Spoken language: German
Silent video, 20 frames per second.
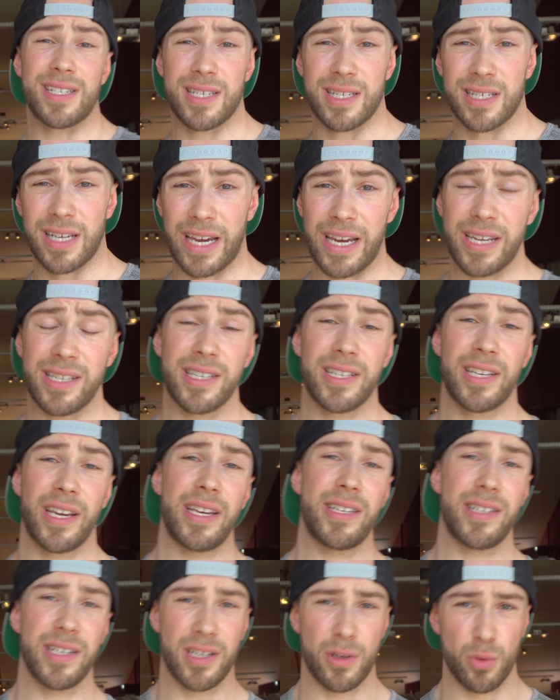Es ist eine richtig,
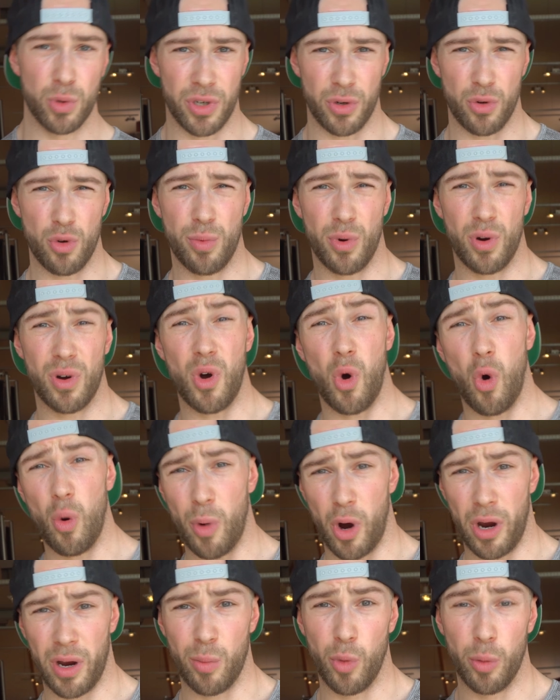richtig gute Übung,
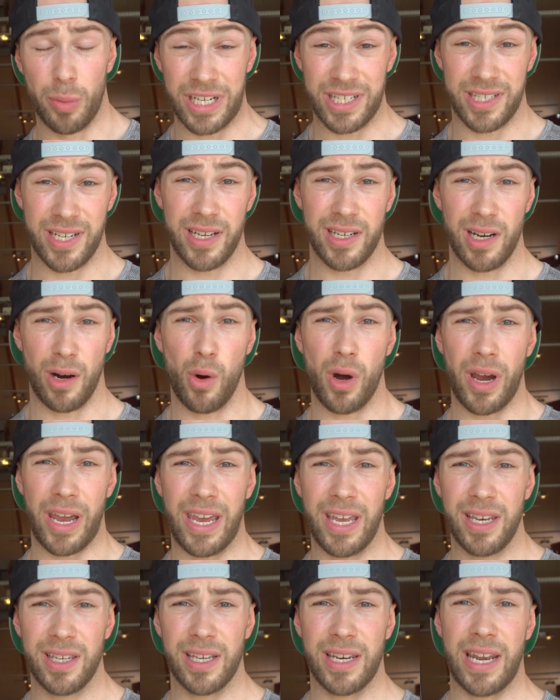um eure Mobilität auch
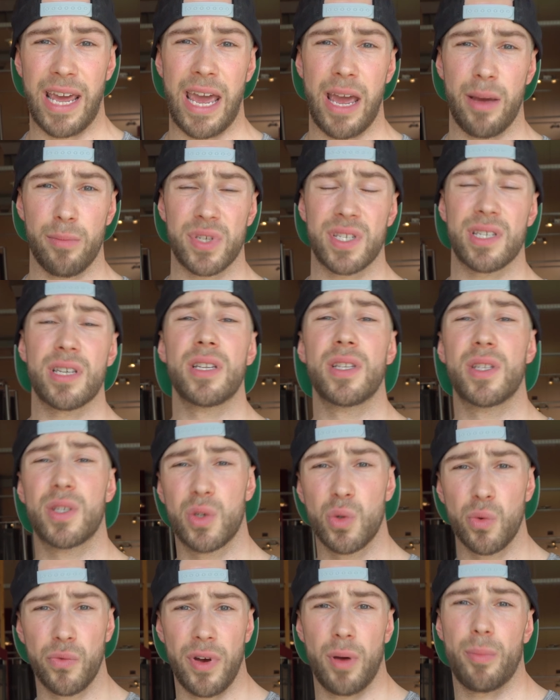in den Hams
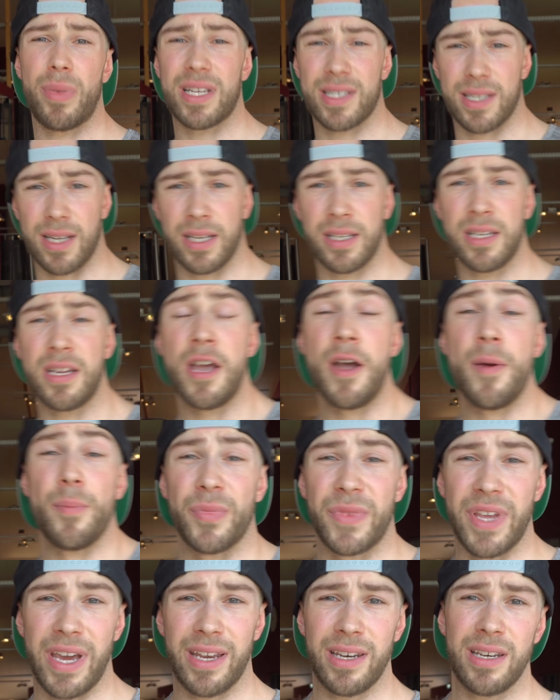zu verbessern,
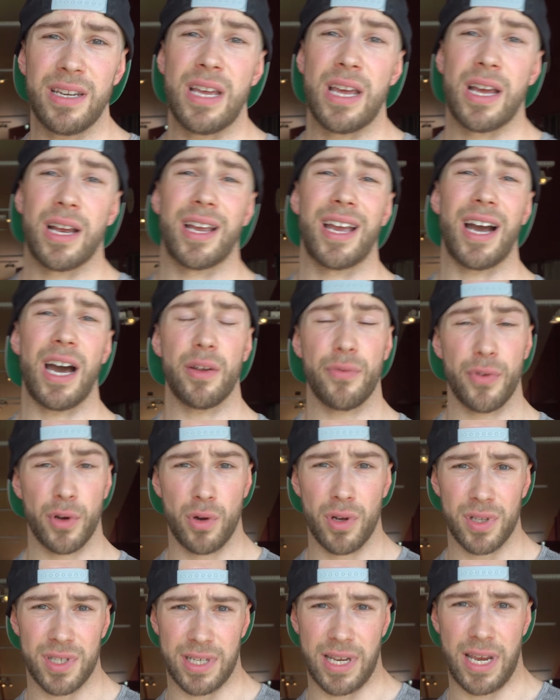denn gerade
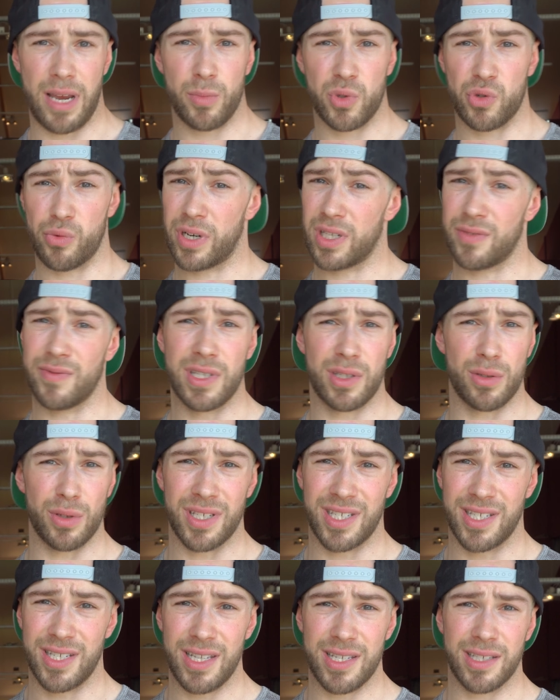verkürzte Hamstrings, wie es
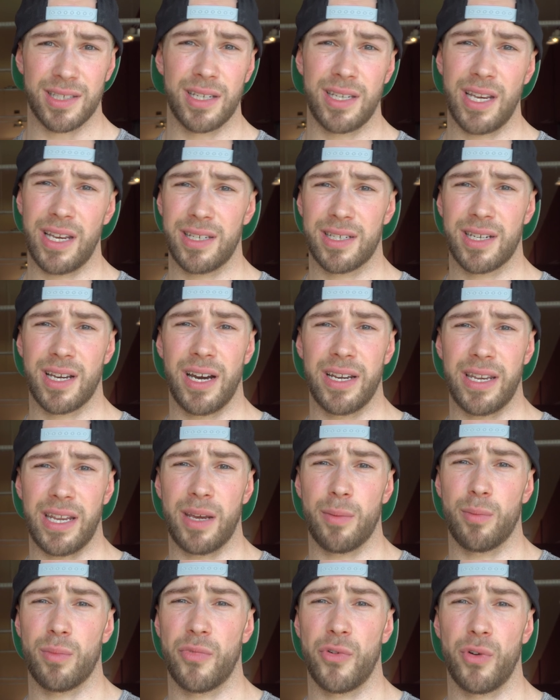durch sitzende Tätigkeit
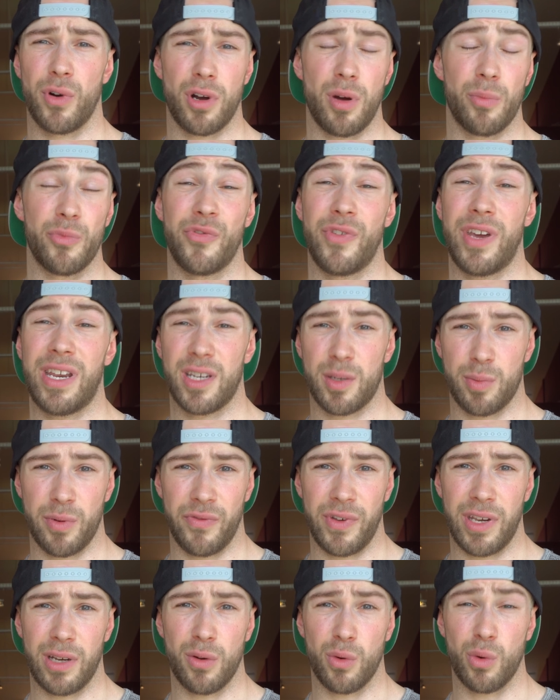eben vorkommt, wenig
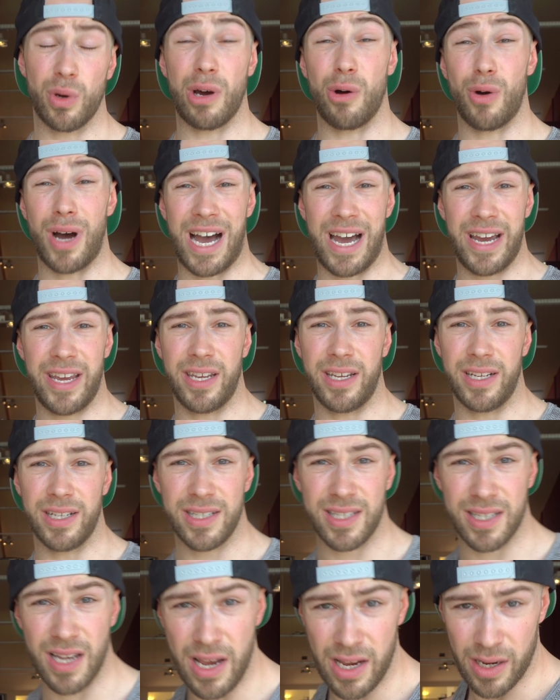Bewegung oder auch High
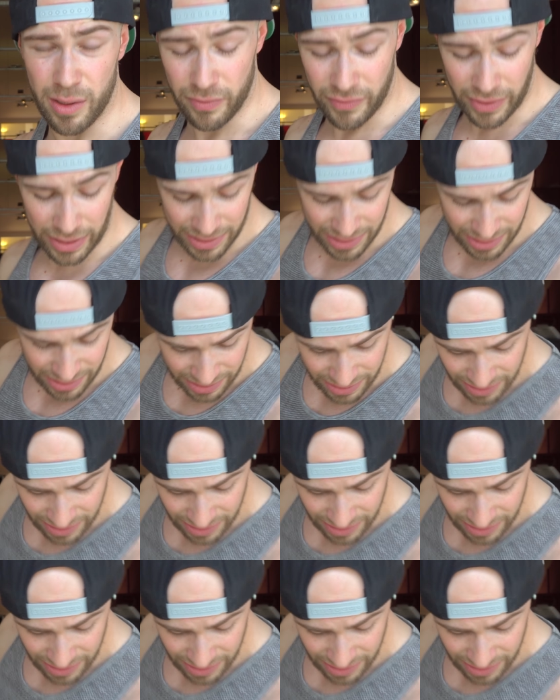Heels, wenn sich